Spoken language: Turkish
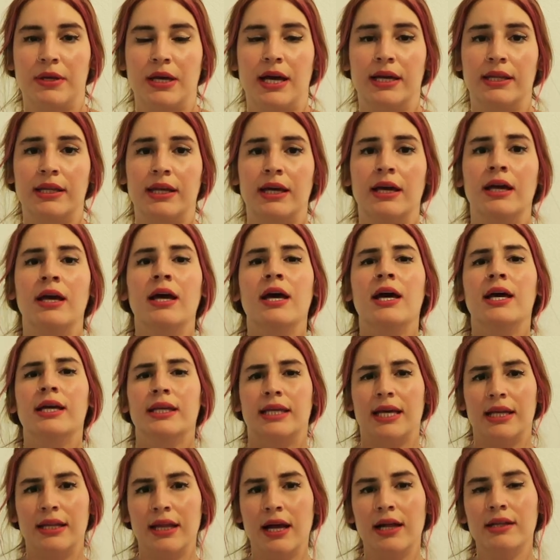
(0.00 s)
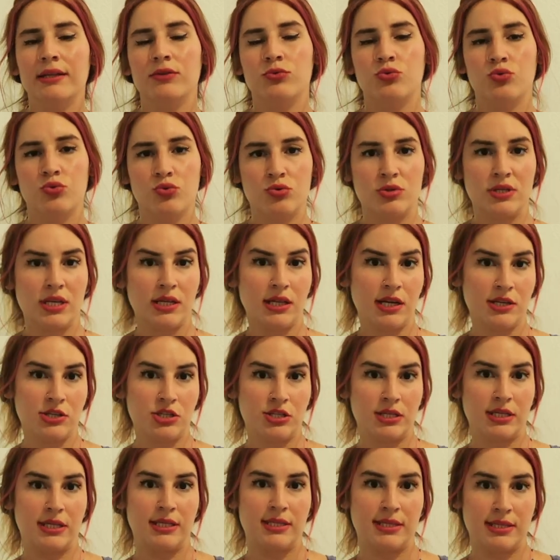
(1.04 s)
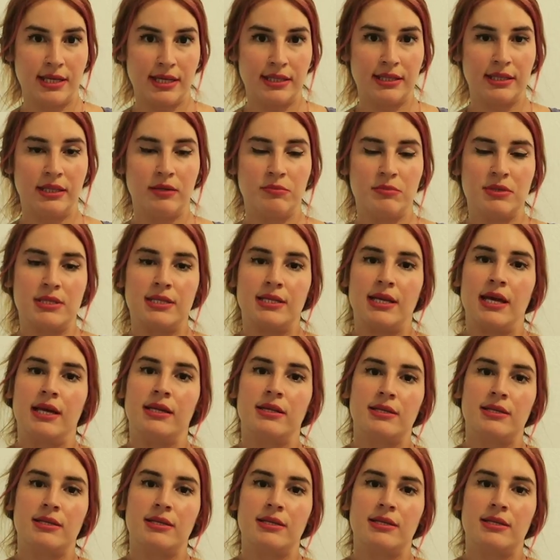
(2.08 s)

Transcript: Yani genelde duygusal açlık hissettiğimizde